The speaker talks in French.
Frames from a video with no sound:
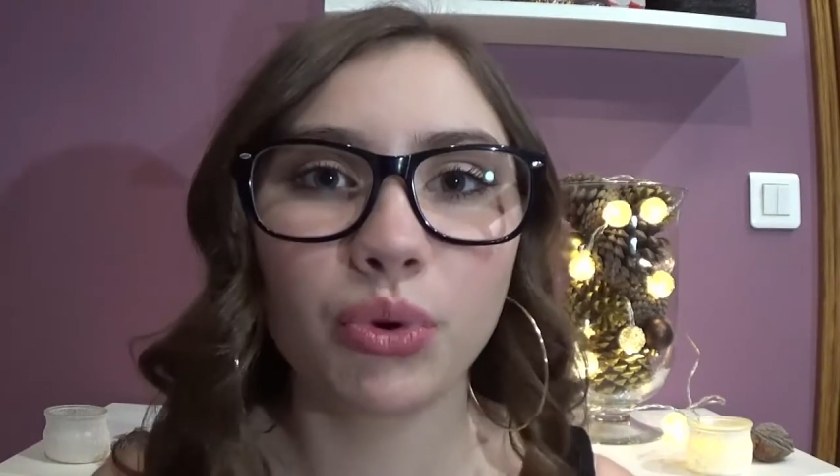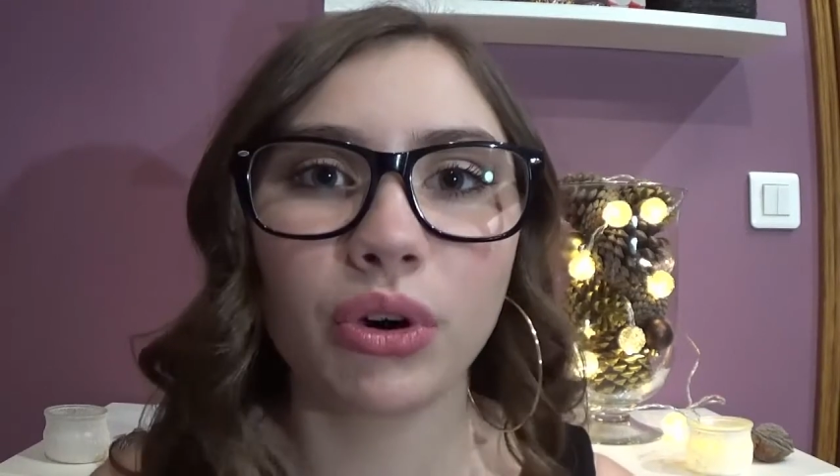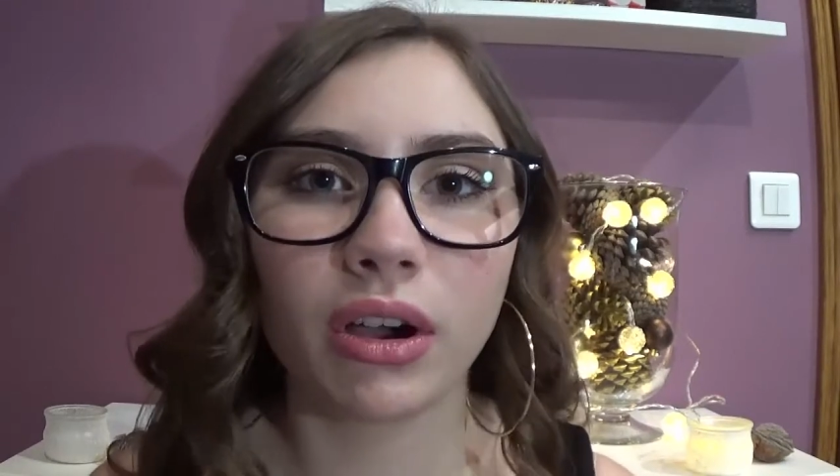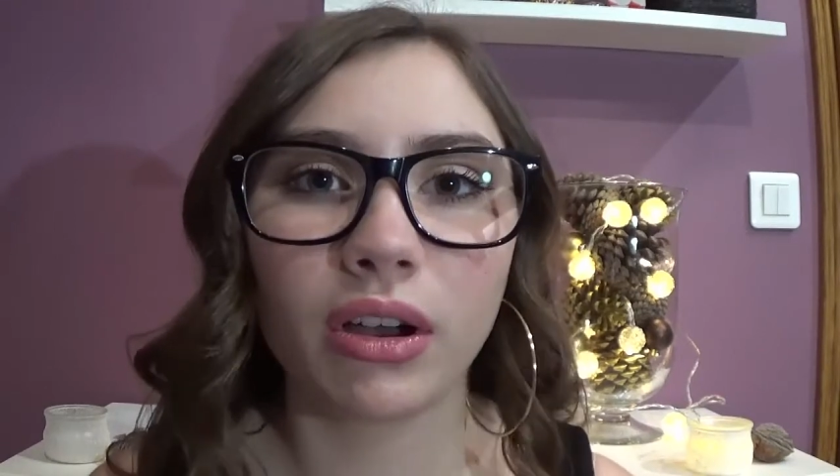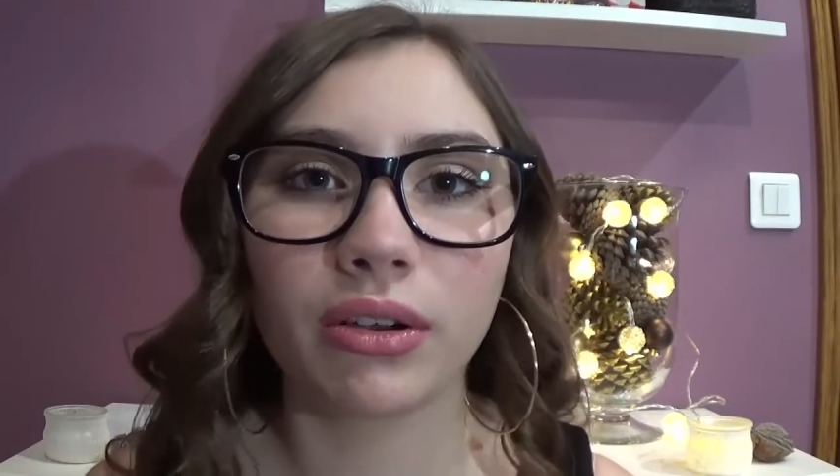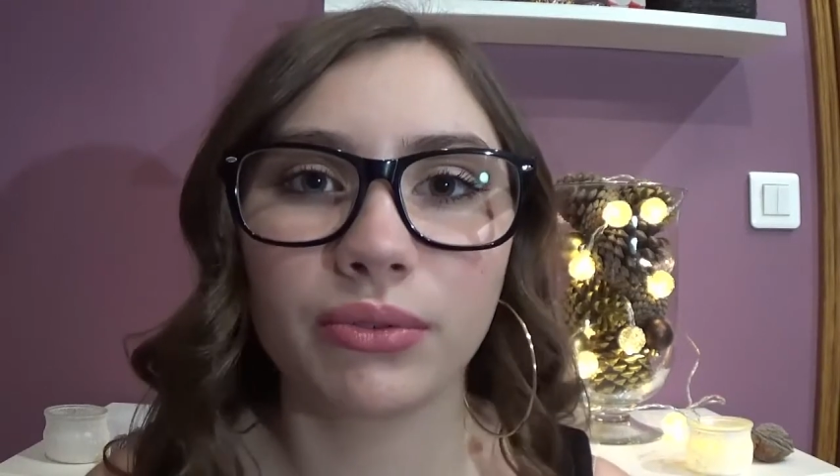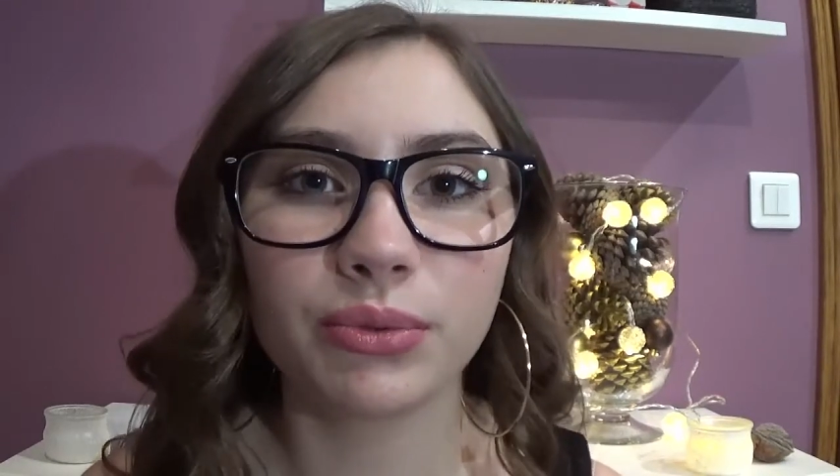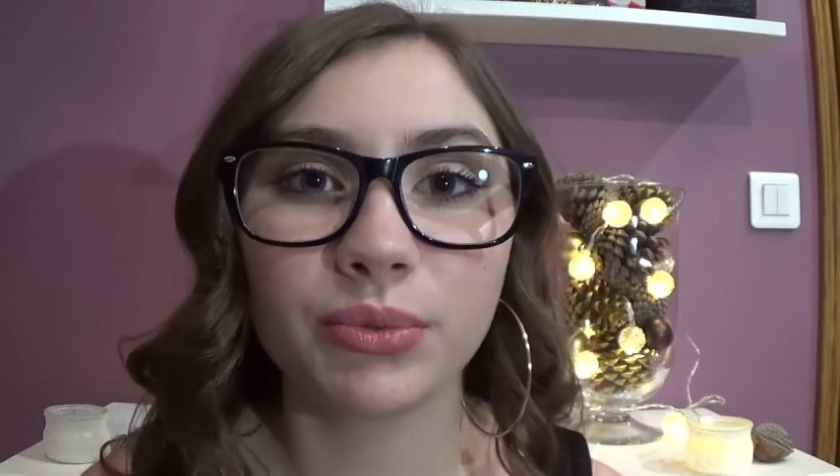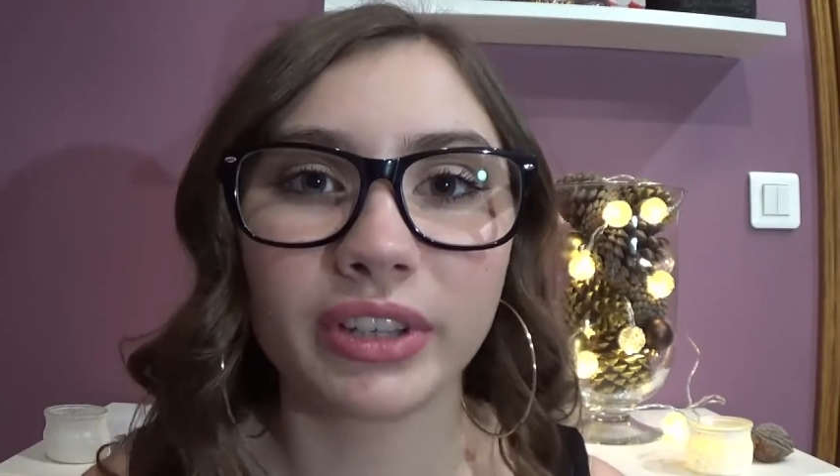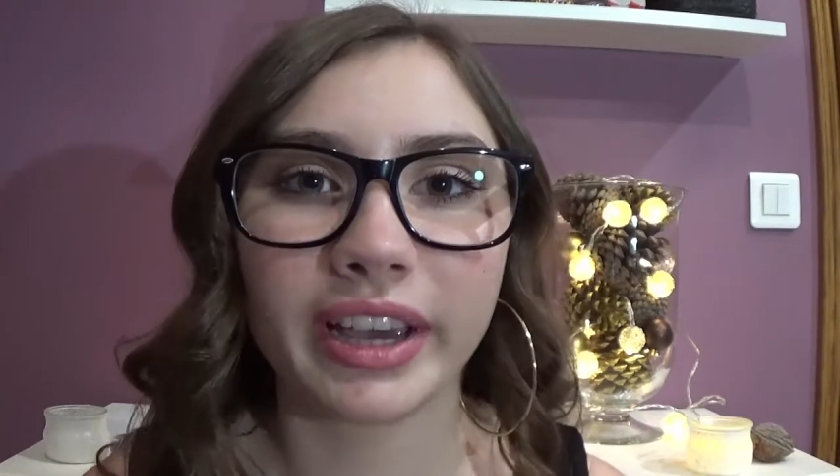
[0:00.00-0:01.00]
pour
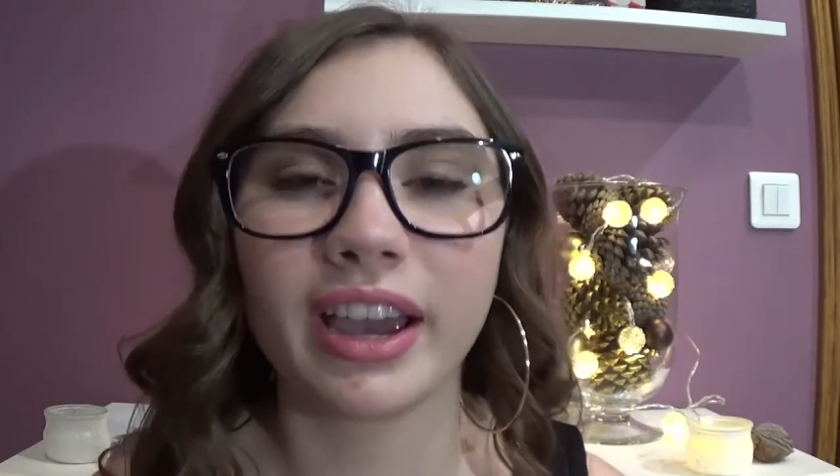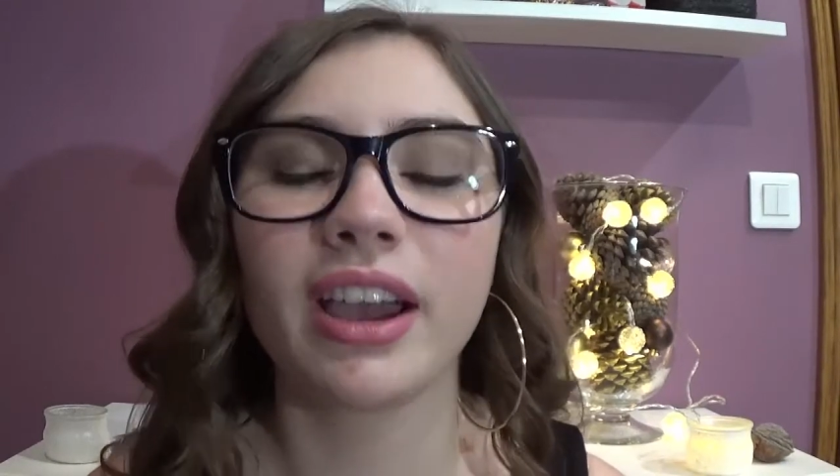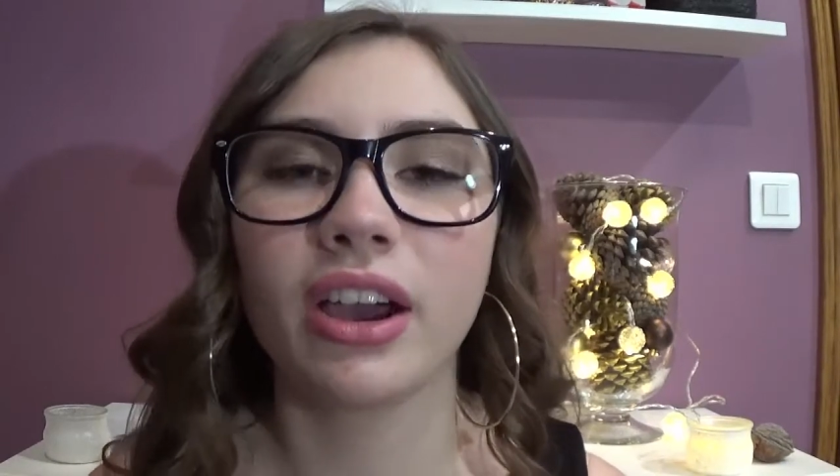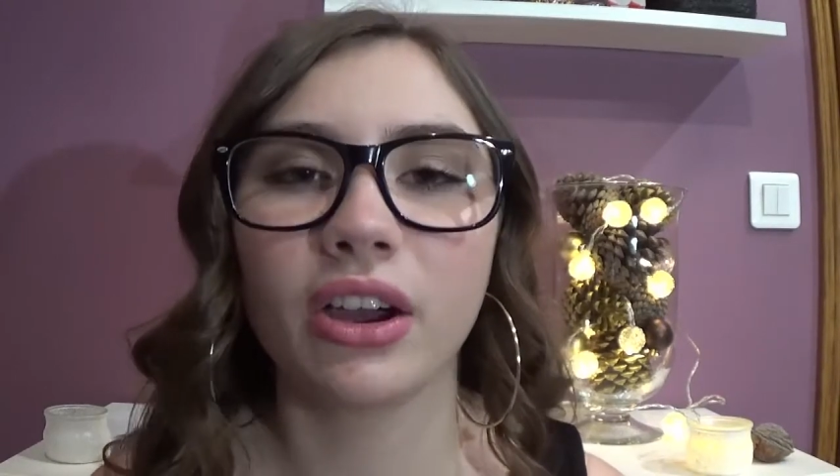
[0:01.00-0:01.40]
vous montrer